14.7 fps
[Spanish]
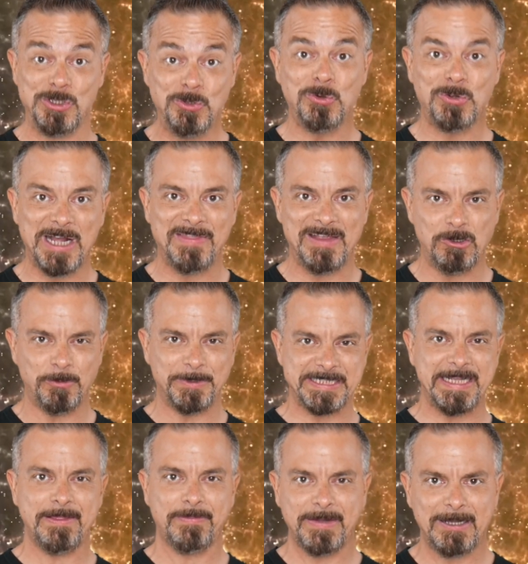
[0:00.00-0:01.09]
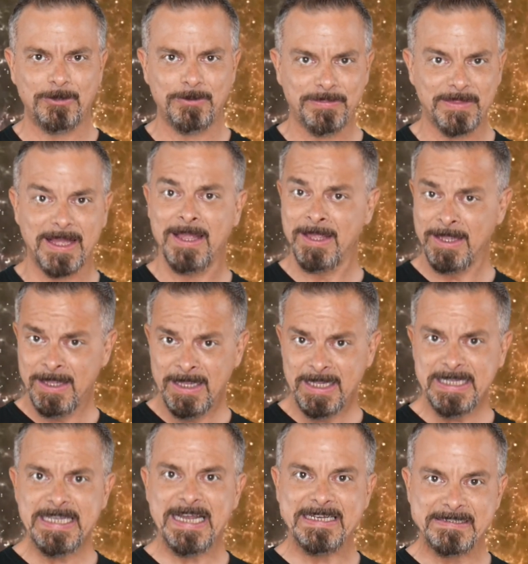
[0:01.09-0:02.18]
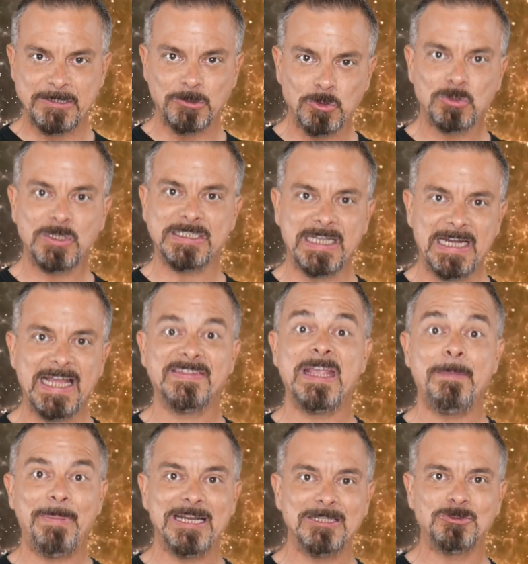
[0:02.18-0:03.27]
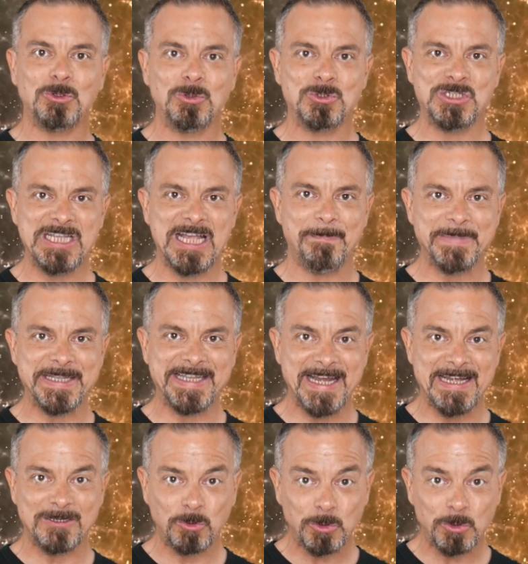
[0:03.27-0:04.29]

y UCA de la Universidad de Zaragoza y el Instituto Català de Paleontología Miquel